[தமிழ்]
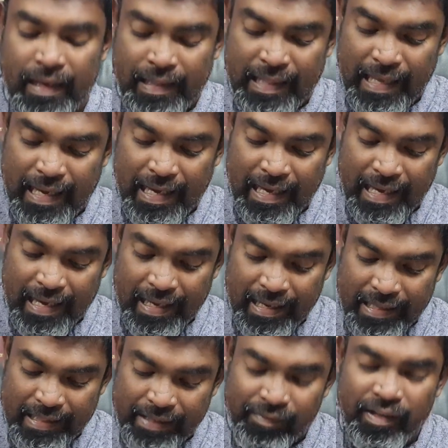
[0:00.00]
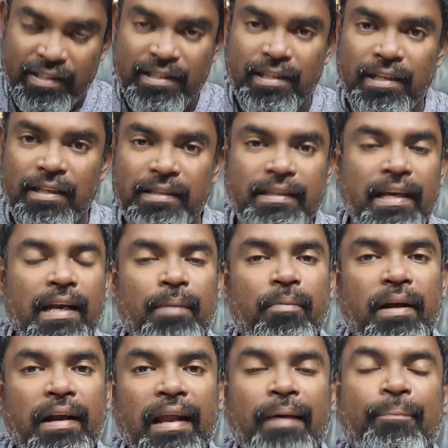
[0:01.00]
இந்த இந்த வசனத்தை
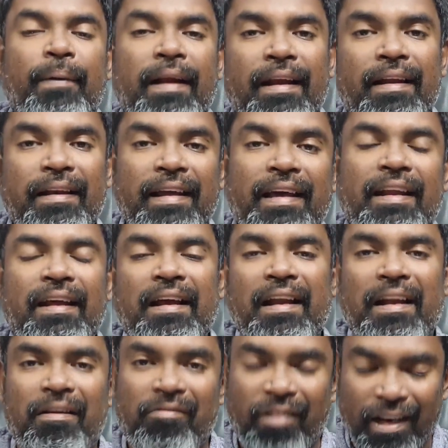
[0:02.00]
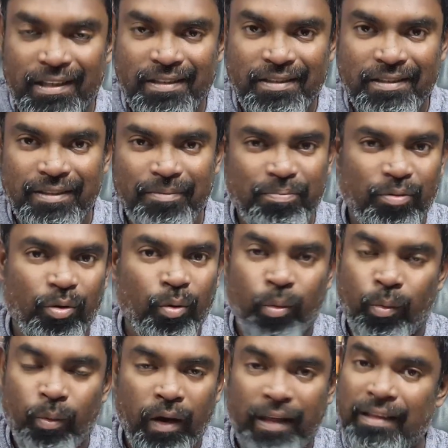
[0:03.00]
நம்ம பல நேரங்களில் வாசித்திருப்போம்